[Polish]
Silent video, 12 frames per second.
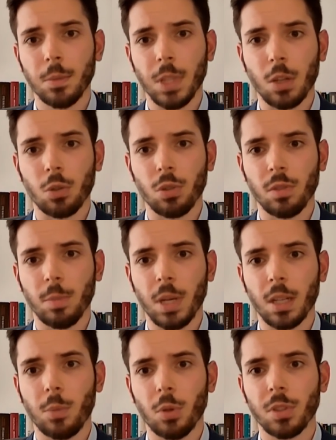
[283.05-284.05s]
Narodowy
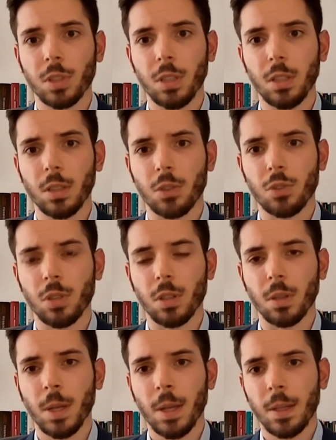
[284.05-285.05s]
Bank Polski,
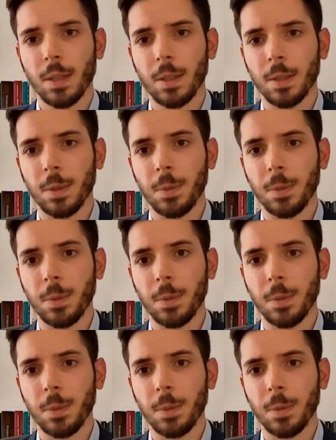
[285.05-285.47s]
także y,